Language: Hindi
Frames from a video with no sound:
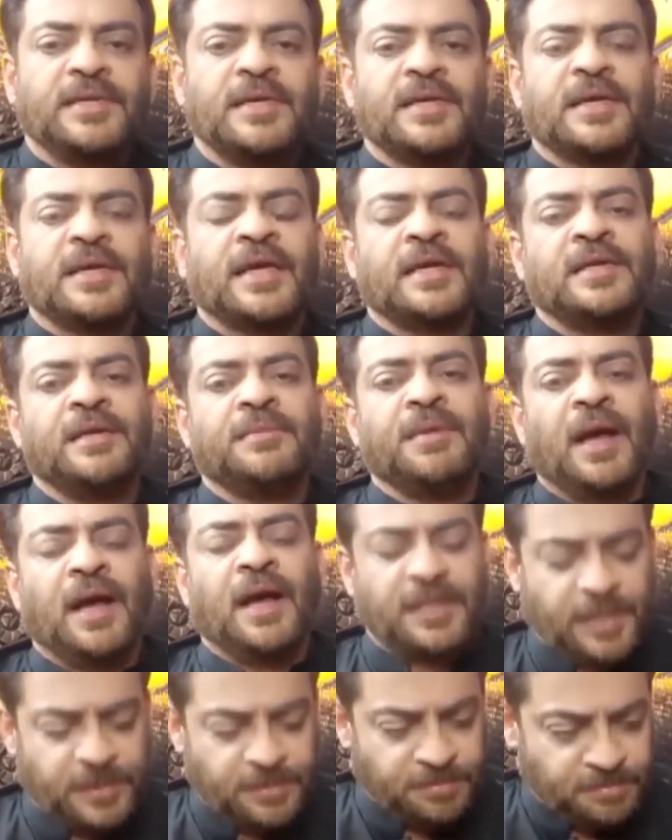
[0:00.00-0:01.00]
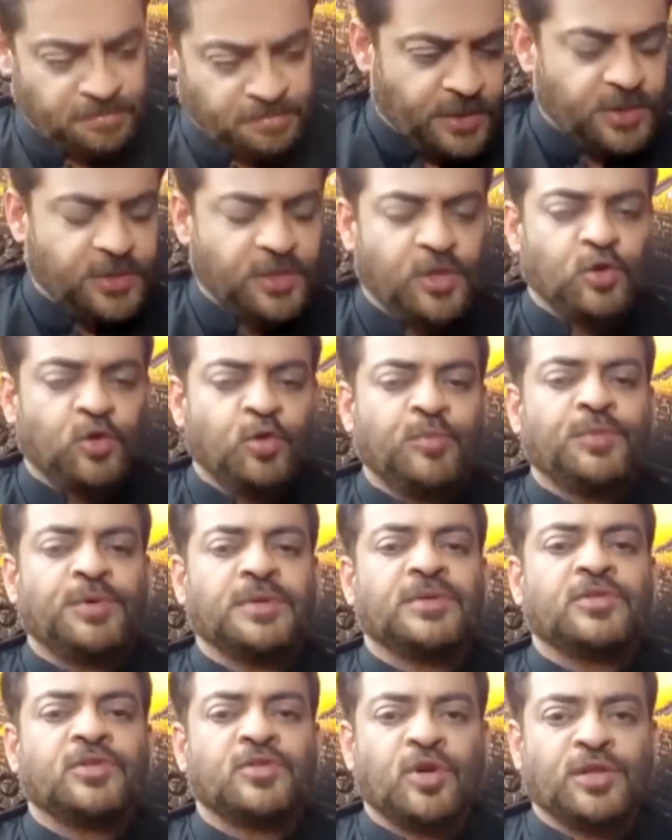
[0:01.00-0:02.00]
लड़की के कहने में आकर जिसकी
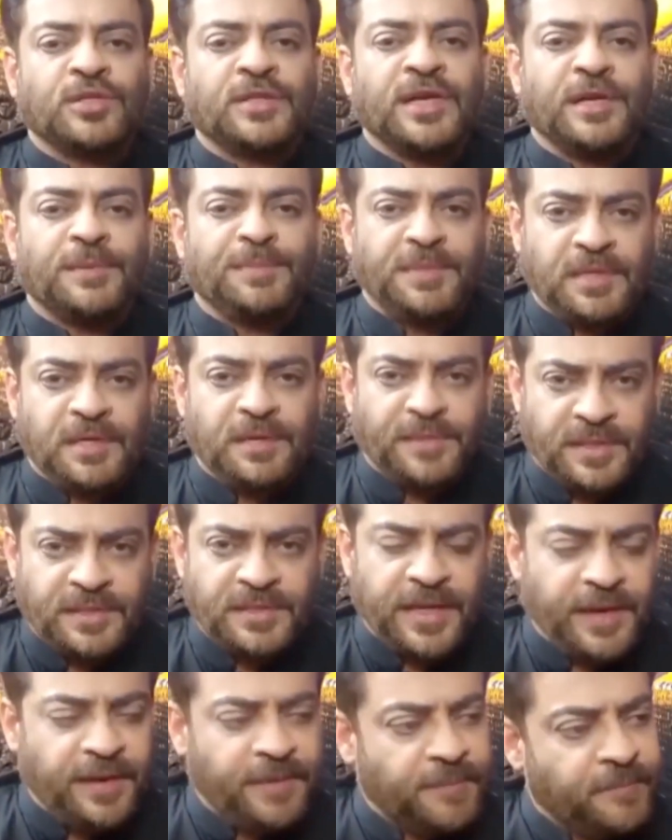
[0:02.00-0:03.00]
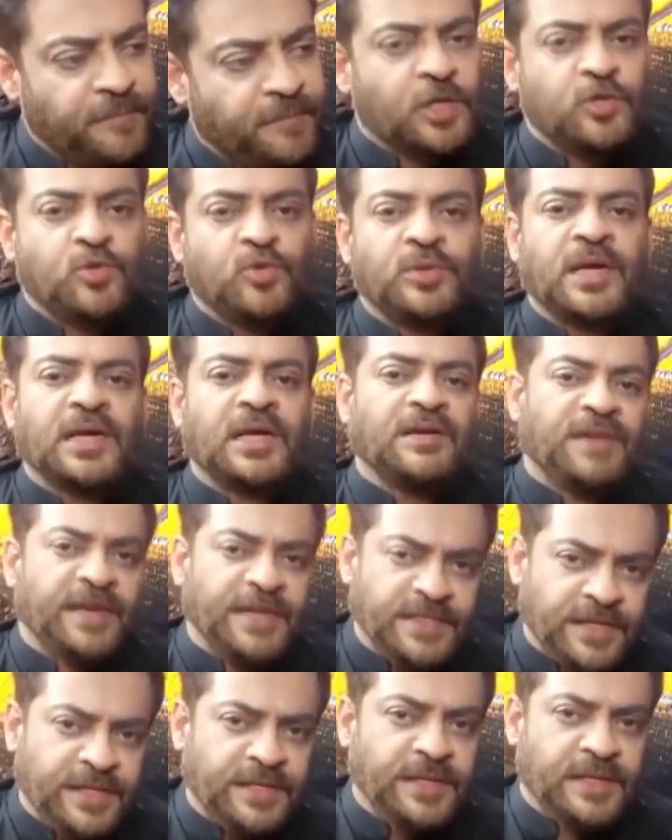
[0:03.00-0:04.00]
उम्र चौदह या पंद्रह बरस है जो ना
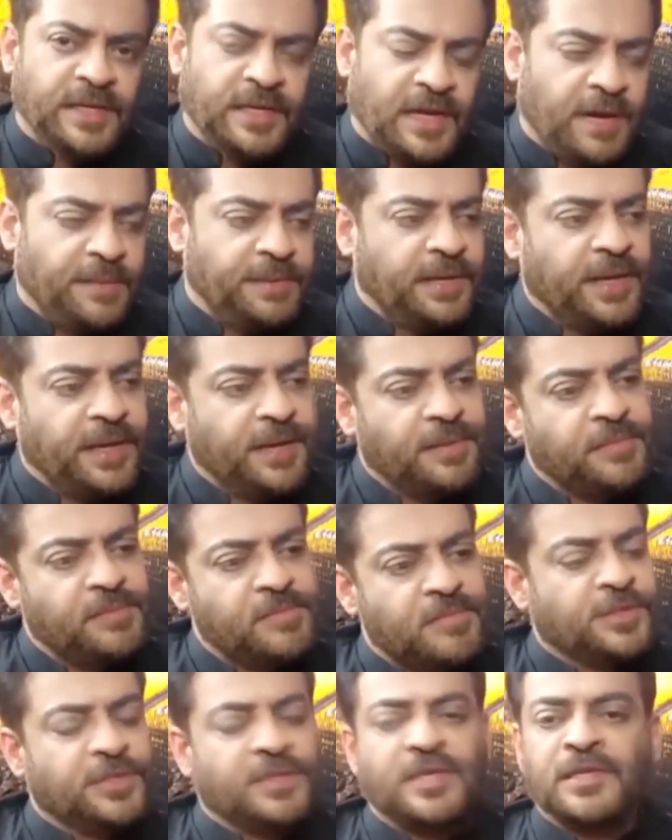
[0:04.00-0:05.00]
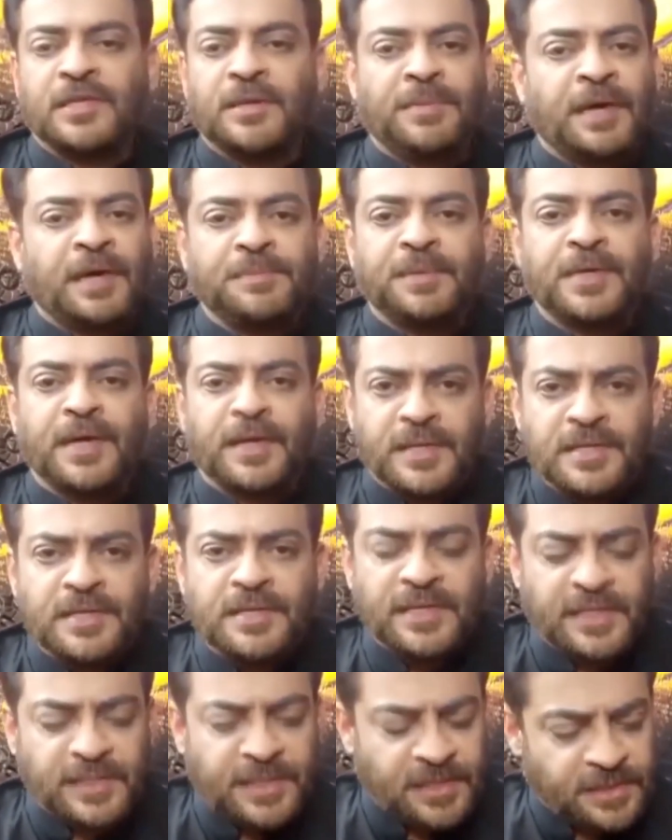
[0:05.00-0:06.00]
गवाही देने के काबिल है जिसकी ना बात पर
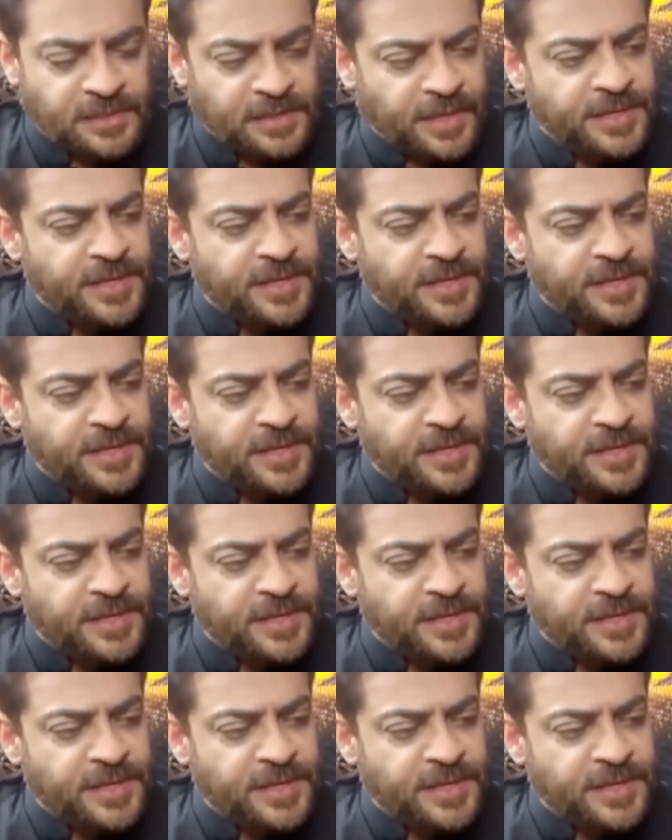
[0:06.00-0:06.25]
यकीन किया जाना